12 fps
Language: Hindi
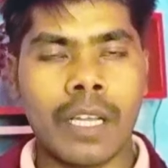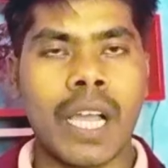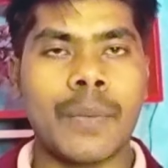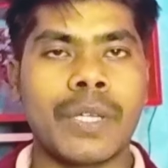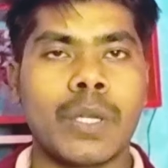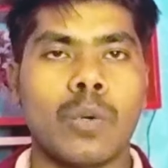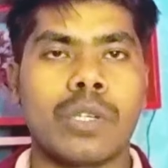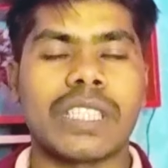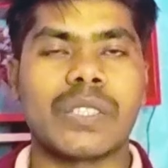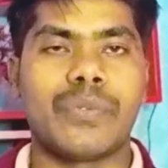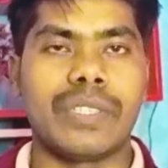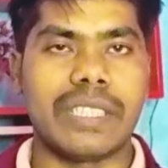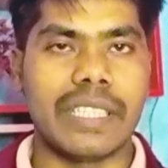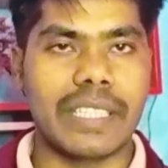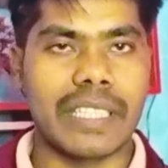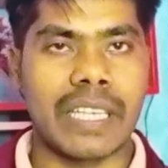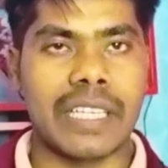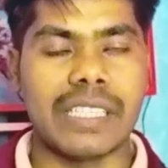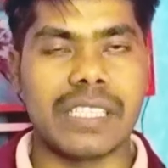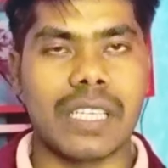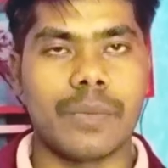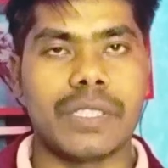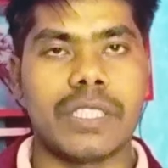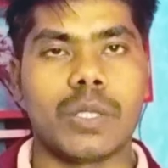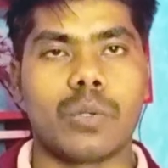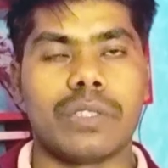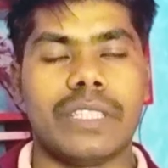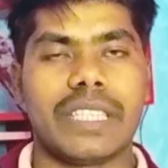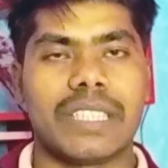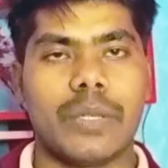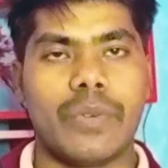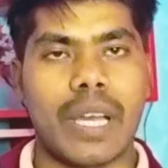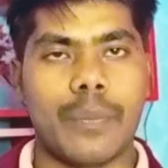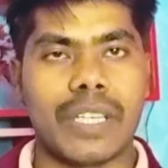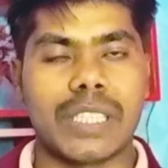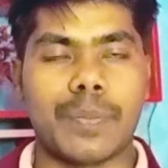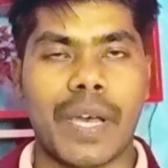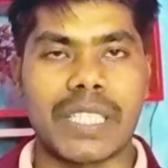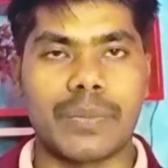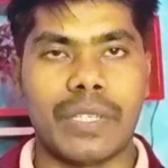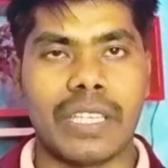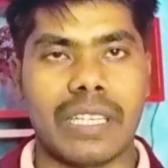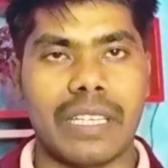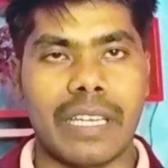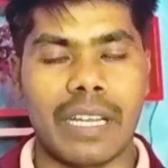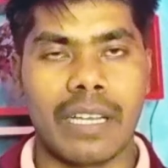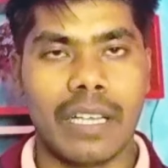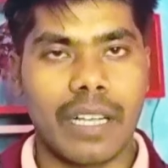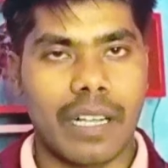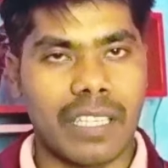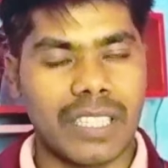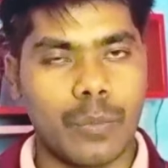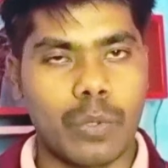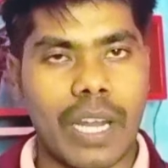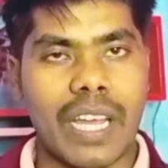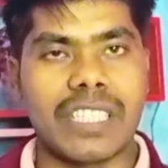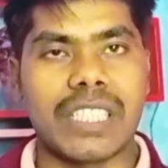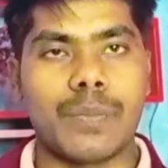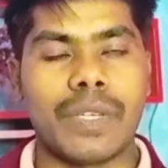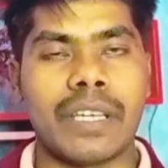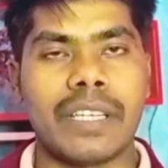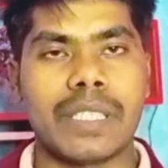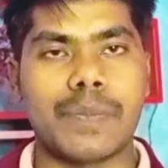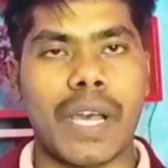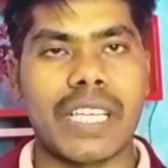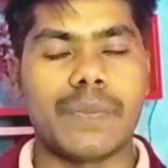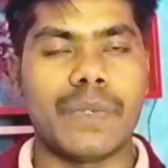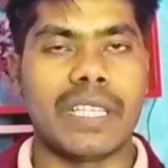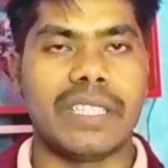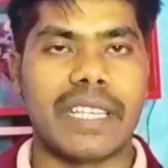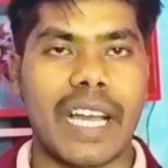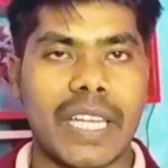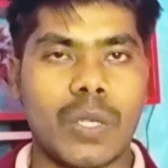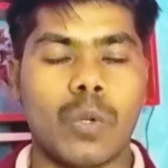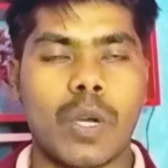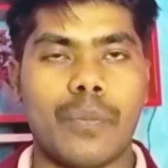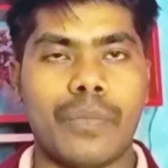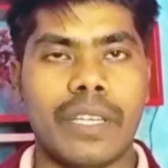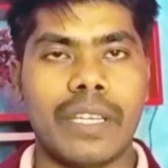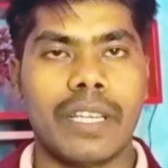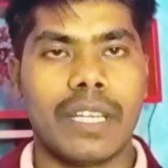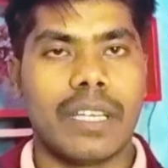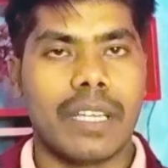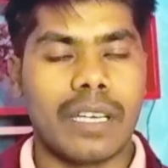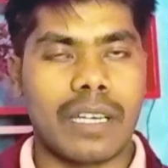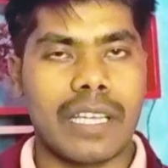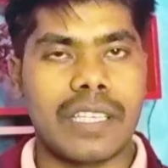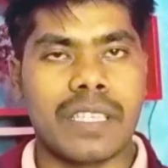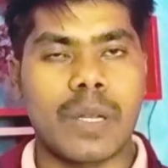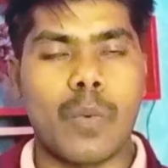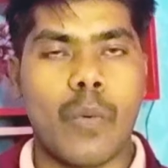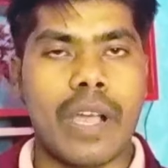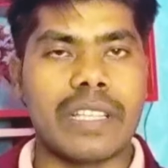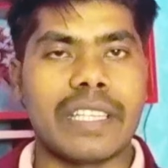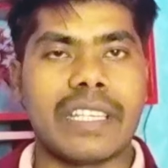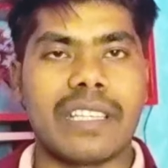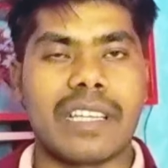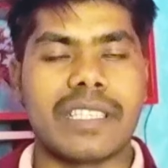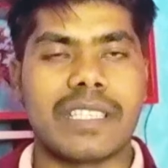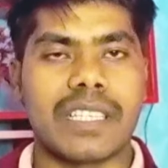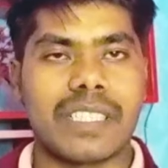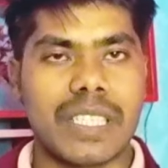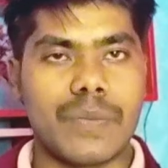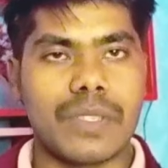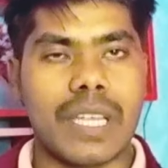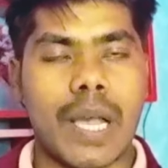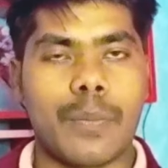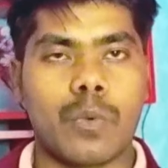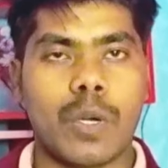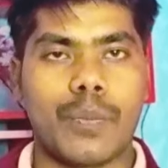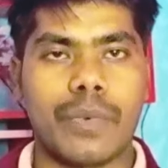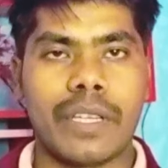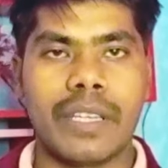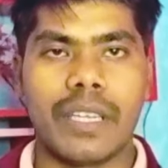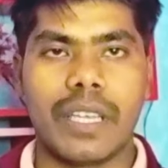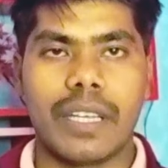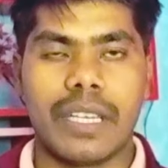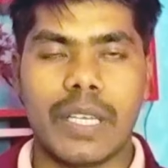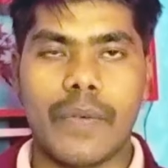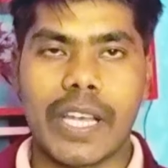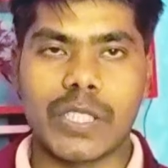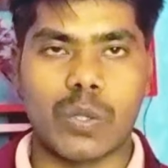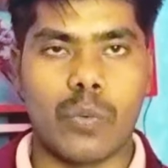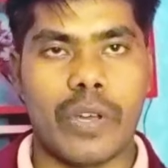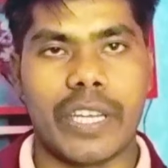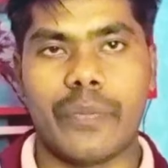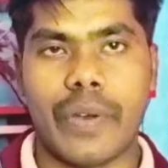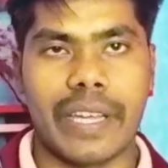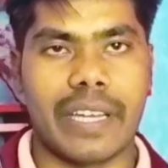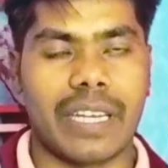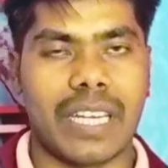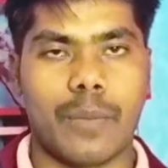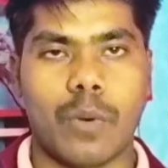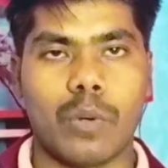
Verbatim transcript: काफ़ी लोगों के साथ फिशिंग की जा रही इन सभी चीज़ों को देखते हुए यहाँ पर स्पाइस ने एक नया कदम उठाया जिसमें स्पाइस ने अधिकारी को अपने रजिस्टर मोबाइल से यानी रजिस्टर सिम से आपको अपने डिवाइस को वेरीफाई करना